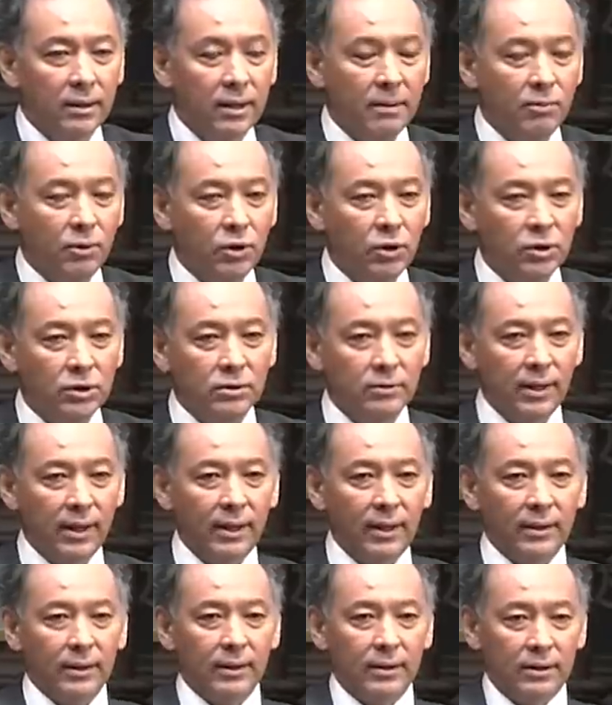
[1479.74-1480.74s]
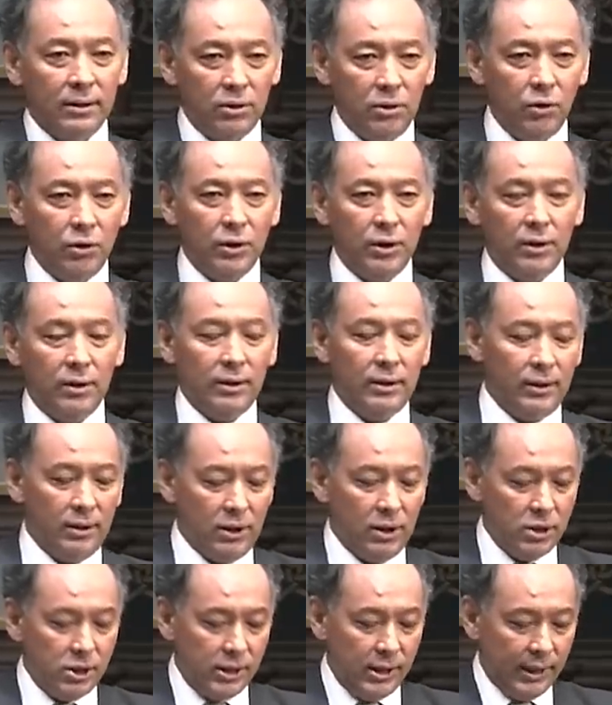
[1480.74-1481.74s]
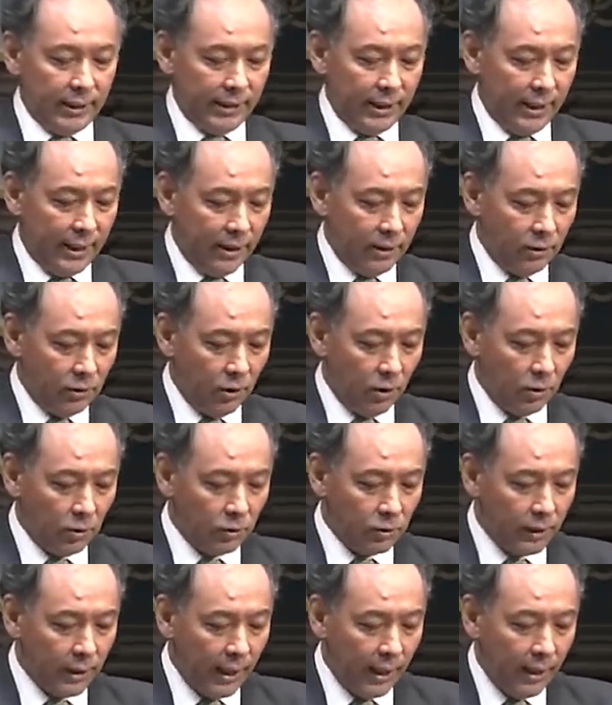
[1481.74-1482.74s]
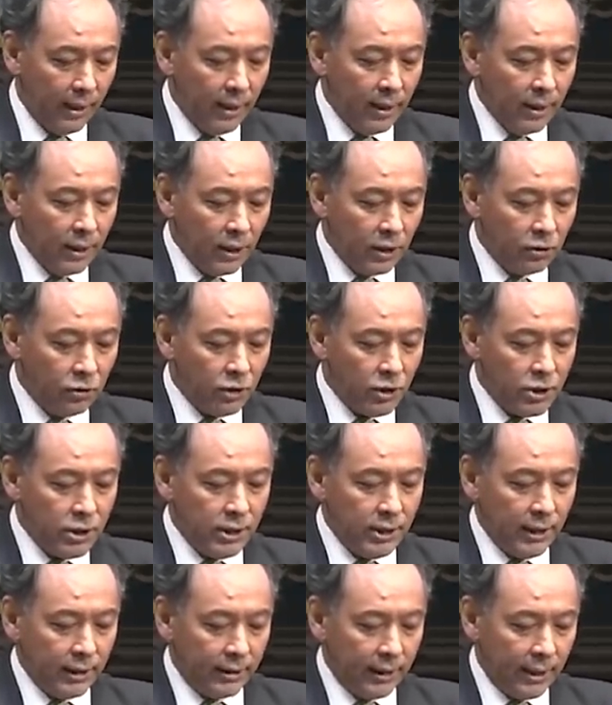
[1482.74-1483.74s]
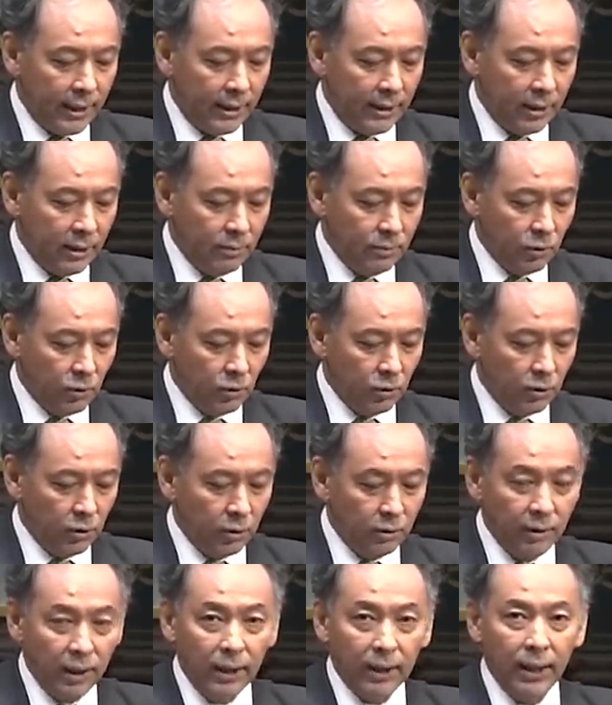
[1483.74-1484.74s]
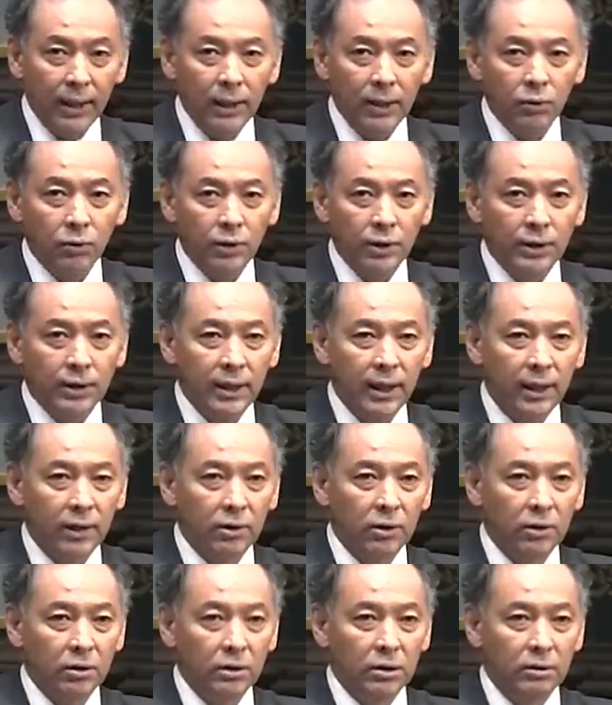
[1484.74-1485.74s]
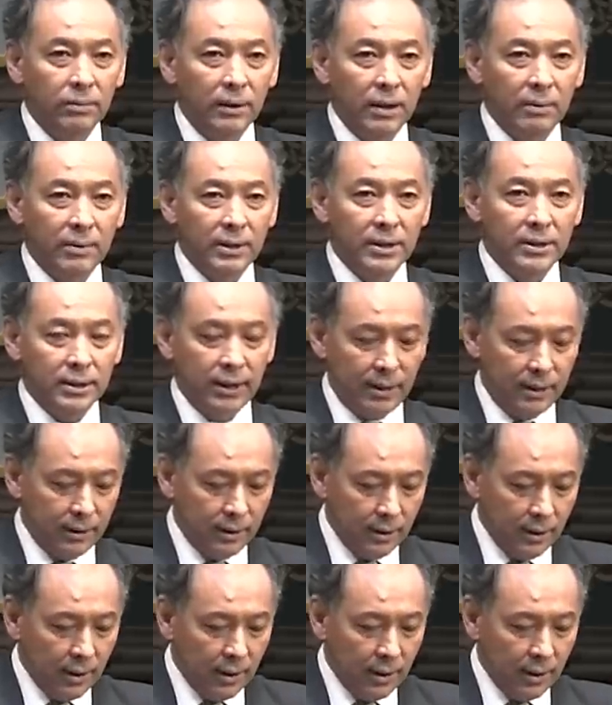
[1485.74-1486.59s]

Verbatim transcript: でもう一つは良い位置に与えられていることで低い位置に与えられるものというのはレートリ系というふうに呼ばれました